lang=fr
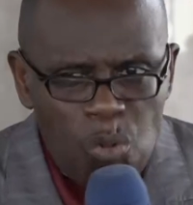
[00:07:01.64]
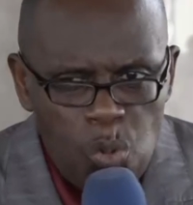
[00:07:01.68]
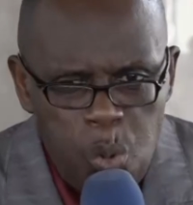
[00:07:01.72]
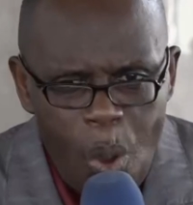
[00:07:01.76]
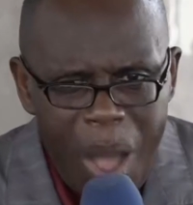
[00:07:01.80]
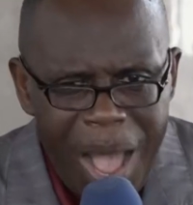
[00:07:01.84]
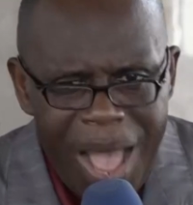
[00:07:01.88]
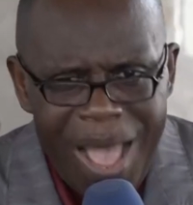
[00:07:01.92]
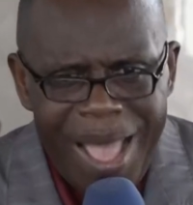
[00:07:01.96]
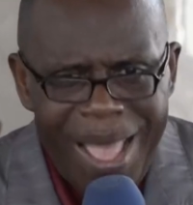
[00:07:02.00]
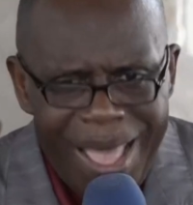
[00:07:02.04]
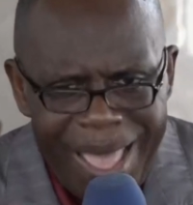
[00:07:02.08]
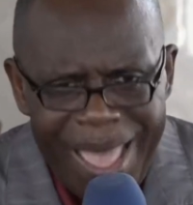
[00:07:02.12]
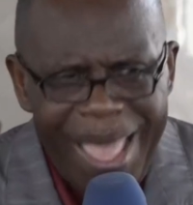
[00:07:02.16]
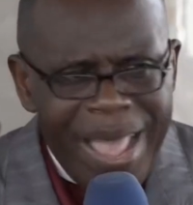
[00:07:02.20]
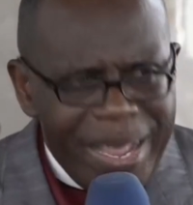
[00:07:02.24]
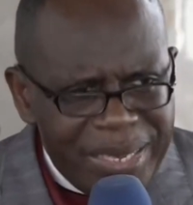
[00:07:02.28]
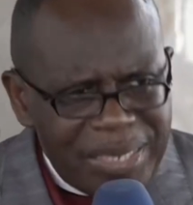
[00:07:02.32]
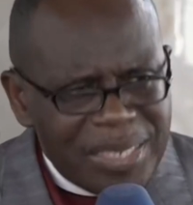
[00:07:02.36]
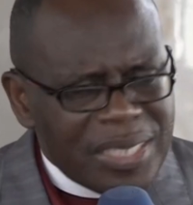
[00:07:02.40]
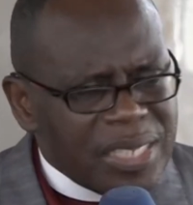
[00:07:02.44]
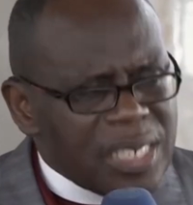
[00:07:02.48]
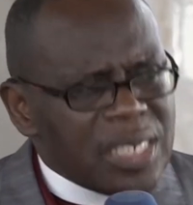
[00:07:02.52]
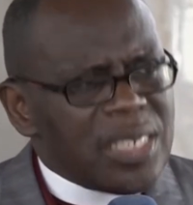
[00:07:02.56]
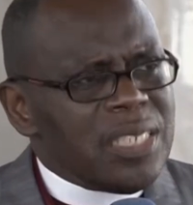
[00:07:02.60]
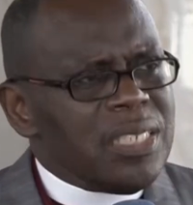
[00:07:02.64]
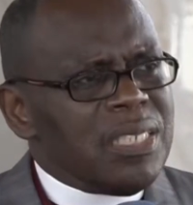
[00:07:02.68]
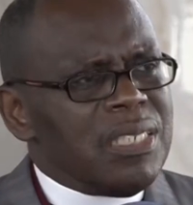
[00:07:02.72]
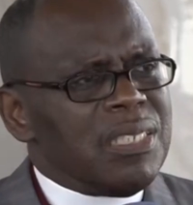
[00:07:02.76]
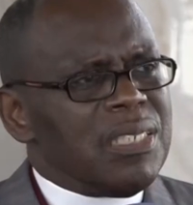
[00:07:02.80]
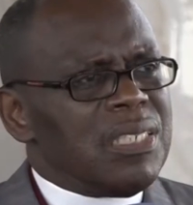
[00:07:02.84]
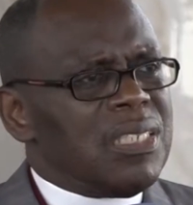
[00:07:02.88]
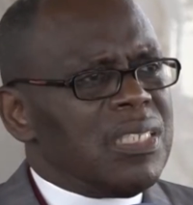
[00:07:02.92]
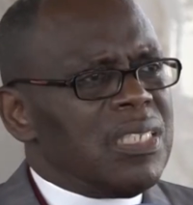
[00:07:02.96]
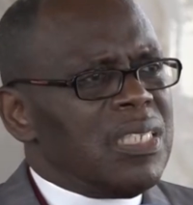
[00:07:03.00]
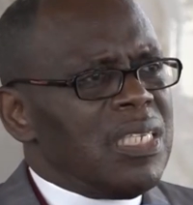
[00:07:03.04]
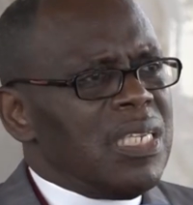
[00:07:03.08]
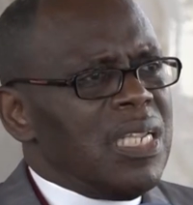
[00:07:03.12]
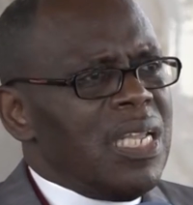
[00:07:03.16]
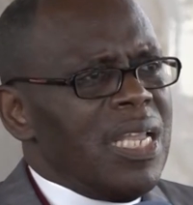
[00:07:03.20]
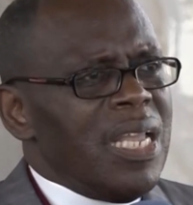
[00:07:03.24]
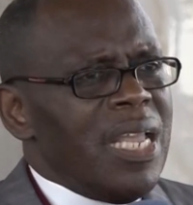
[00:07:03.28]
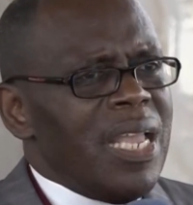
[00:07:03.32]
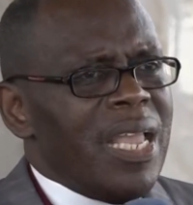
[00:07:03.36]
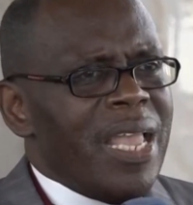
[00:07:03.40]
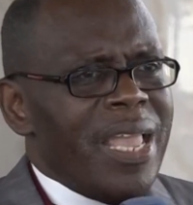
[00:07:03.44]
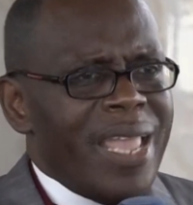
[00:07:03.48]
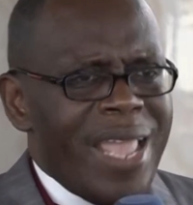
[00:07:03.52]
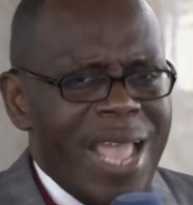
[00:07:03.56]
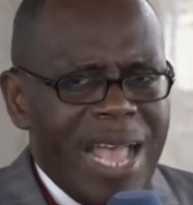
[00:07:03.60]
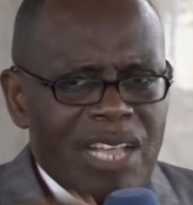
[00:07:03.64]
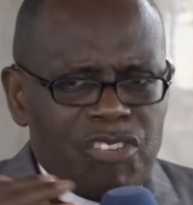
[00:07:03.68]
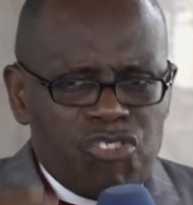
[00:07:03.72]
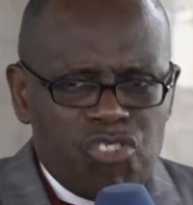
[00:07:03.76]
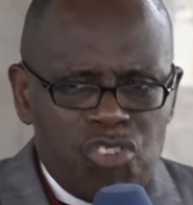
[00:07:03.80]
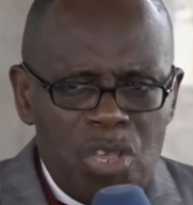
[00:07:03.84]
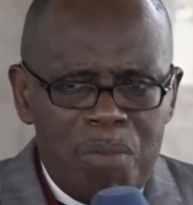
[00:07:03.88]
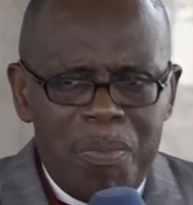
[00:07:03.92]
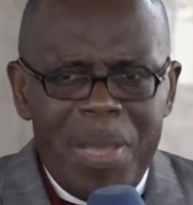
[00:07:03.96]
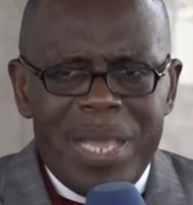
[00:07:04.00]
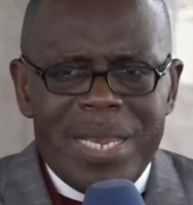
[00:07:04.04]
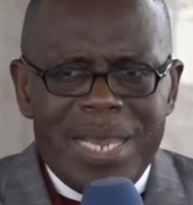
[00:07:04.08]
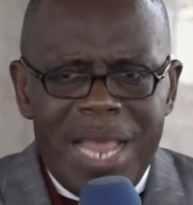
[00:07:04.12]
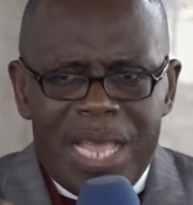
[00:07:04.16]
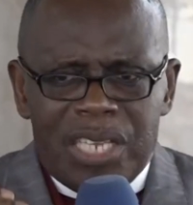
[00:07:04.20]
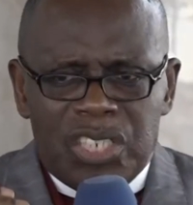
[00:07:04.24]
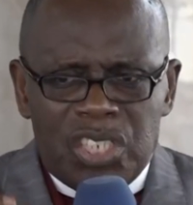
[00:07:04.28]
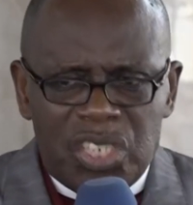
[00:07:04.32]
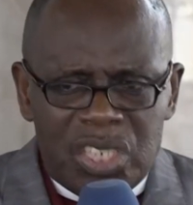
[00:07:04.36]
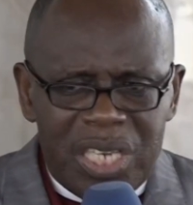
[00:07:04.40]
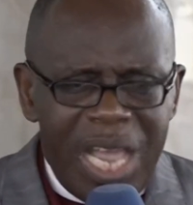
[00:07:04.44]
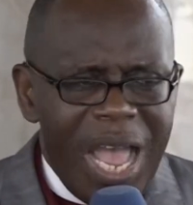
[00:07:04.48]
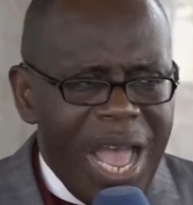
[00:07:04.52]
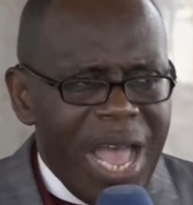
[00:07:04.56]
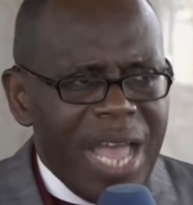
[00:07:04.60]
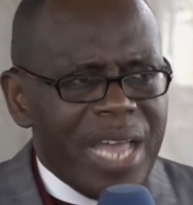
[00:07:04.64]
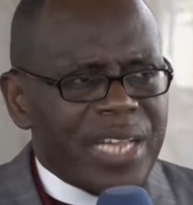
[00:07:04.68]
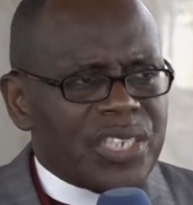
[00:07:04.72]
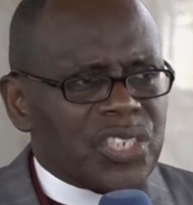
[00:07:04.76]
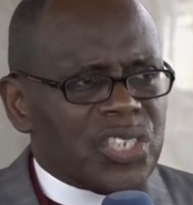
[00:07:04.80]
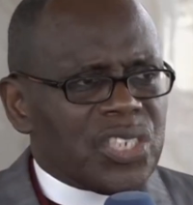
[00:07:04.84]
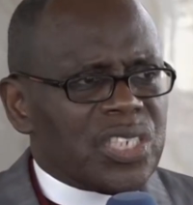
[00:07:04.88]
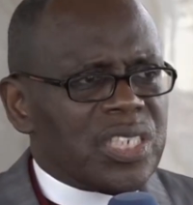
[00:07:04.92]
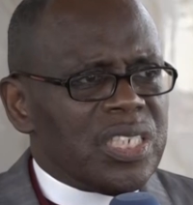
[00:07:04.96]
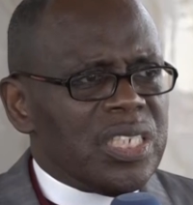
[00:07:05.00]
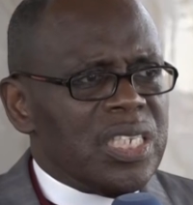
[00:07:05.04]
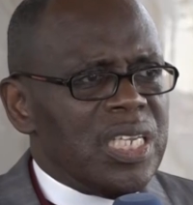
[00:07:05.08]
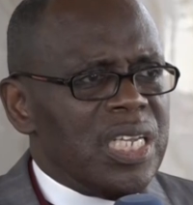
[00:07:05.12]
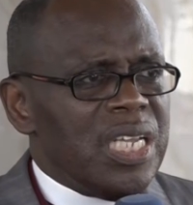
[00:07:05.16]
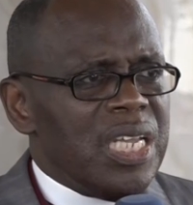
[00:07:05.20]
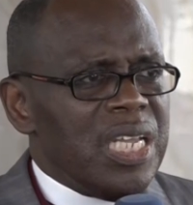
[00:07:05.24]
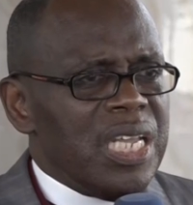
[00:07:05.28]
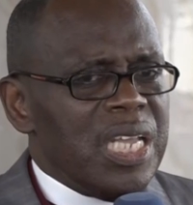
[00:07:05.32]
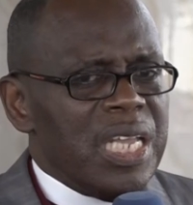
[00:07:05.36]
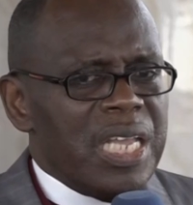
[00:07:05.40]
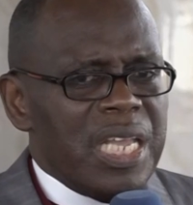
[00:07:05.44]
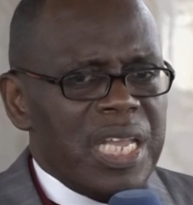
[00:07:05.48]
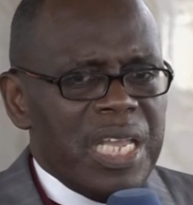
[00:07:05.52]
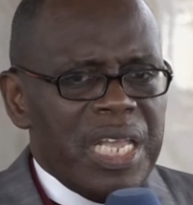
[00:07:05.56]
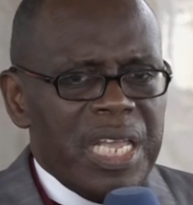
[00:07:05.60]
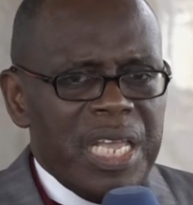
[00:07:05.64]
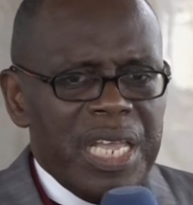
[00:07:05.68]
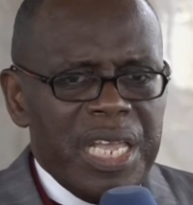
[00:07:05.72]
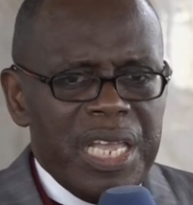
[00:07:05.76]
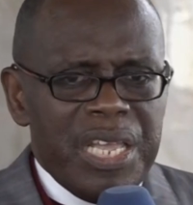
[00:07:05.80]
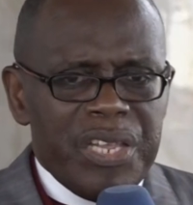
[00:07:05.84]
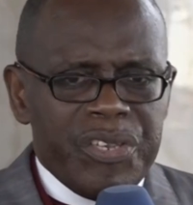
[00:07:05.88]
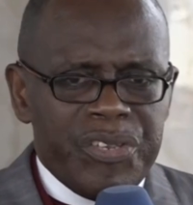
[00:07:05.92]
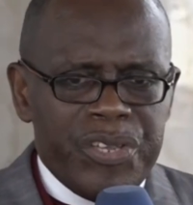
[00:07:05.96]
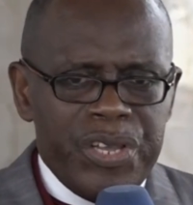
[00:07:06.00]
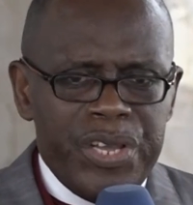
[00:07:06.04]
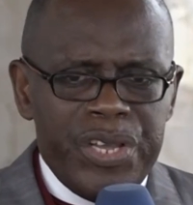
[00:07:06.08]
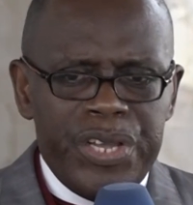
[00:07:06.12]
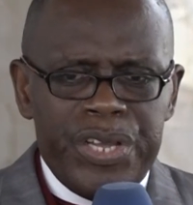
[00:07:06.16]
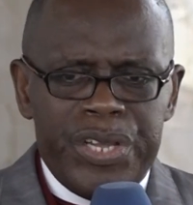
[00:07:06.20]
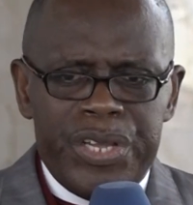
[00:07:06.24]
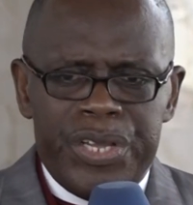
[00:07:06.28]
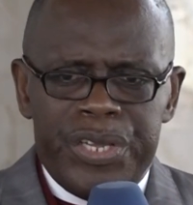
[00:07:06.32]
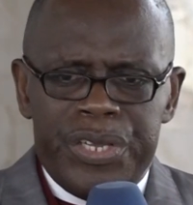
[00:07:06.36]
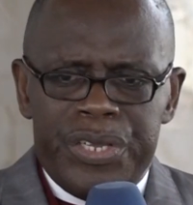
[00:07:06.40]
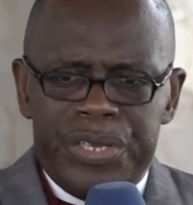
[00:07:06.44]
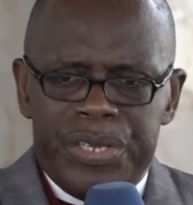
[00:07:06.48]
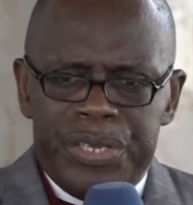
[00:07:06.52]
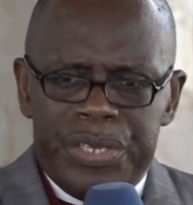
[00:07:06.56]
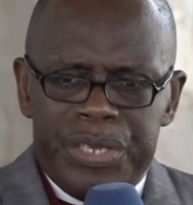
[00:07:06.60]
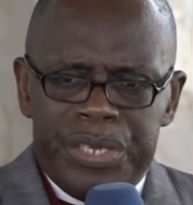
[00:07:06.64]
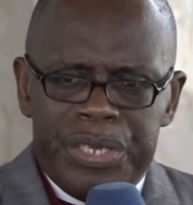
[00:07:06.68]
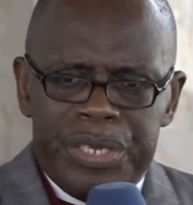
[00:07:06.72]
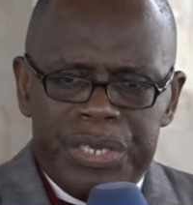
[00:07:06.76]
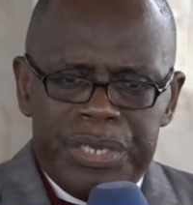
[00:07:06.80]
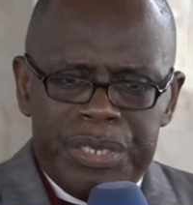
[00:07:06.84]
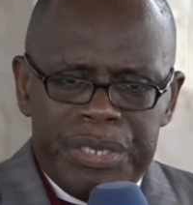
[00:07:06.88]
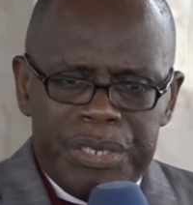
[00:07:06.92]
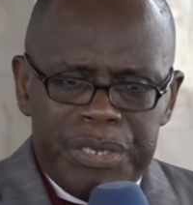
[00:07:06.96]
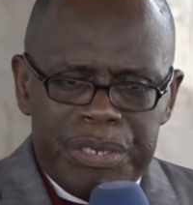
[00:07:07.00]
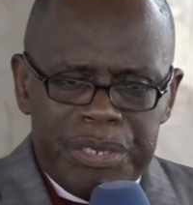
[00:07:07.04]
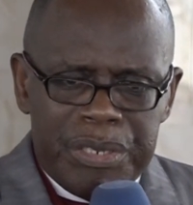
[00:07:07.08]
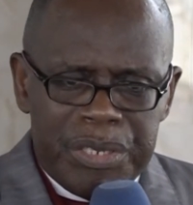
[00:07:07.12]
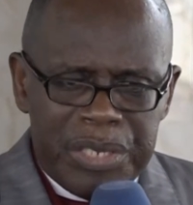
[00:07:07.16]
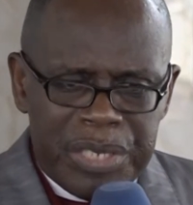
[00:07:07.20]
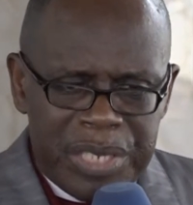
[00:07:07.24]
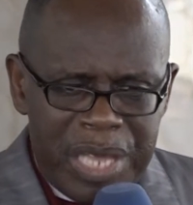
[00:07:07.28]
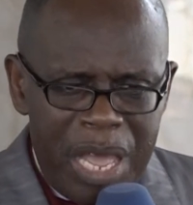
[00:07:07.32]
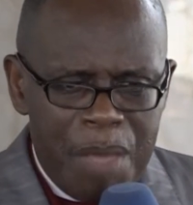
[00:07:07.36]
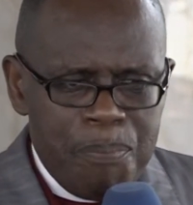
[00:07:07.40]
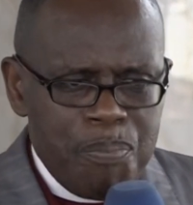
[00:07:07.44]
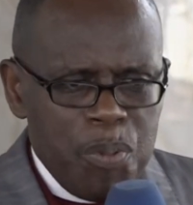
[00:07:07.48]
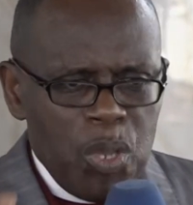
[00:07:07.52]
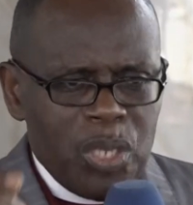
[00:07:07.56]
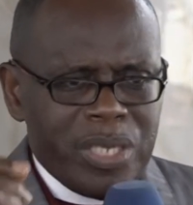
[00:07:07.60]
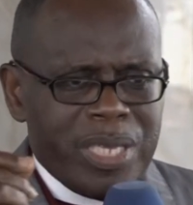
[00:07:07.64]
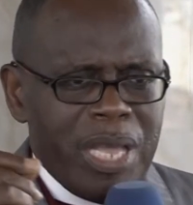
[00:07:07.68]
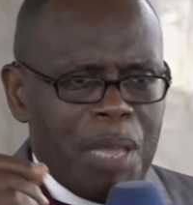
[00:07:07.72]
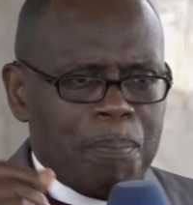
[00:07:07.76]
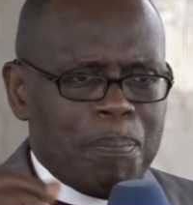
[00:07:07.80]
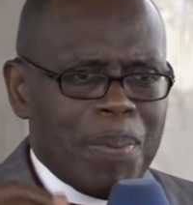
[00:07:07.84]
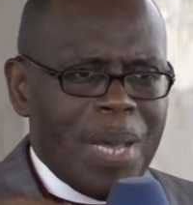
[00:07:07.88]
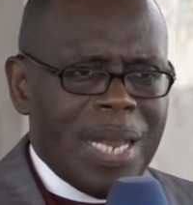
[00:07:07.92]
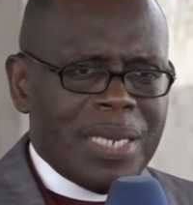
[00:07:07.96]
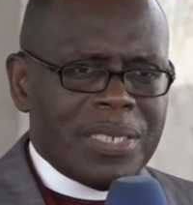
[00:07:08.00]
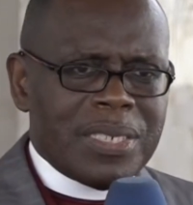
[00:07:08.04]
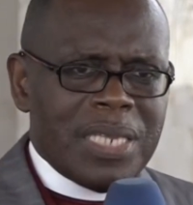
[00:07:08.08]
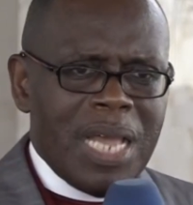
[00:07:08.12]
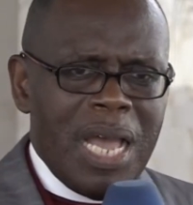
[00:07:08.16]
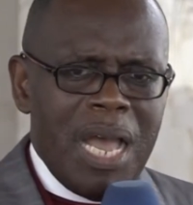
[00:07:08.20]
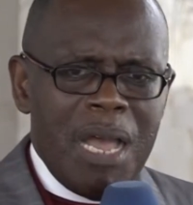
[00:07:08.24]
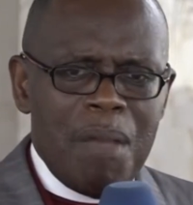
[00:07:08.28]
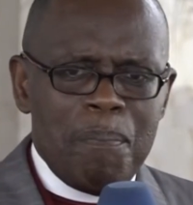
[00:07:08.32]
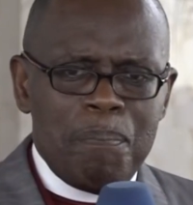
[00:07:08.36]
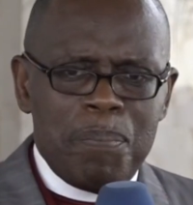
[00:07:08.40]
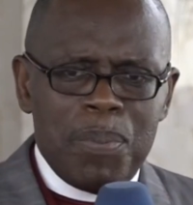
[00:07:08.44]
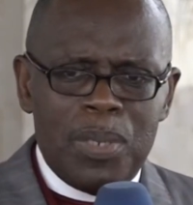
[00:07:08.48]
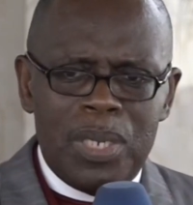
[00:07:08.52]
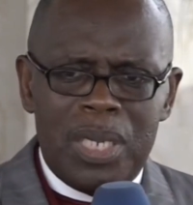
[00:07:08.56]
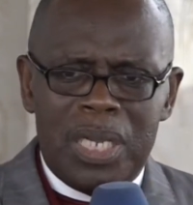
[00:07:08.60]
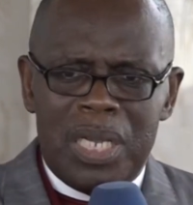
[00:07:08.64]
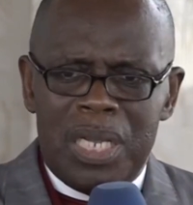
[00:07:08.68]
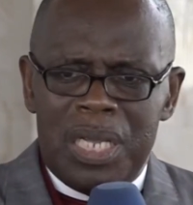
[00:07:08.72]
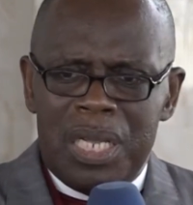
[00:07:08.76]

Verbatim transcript: quoi être et assumer des charges de député, par exemple,